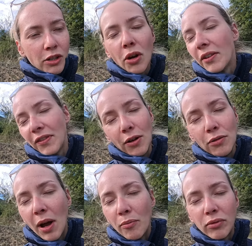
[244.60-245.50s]
il aurait
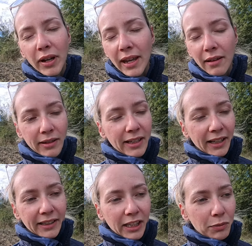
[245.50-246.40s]
fallu labourer euh,
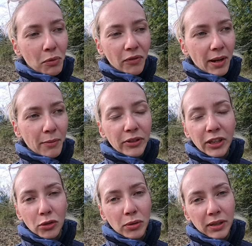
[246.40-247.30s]
classique pour vraiment
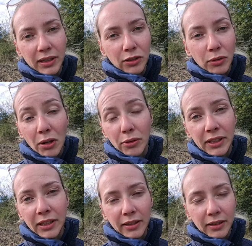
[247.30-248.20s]
détruire le
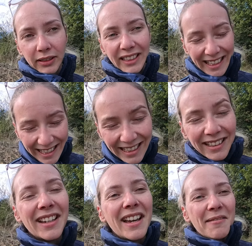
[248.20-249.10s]
cycle, cycle
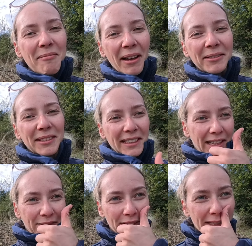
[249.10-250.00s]
pardon, des
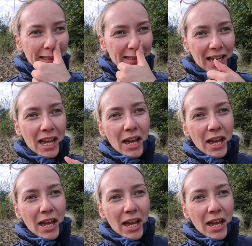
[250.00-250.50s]
adventistes.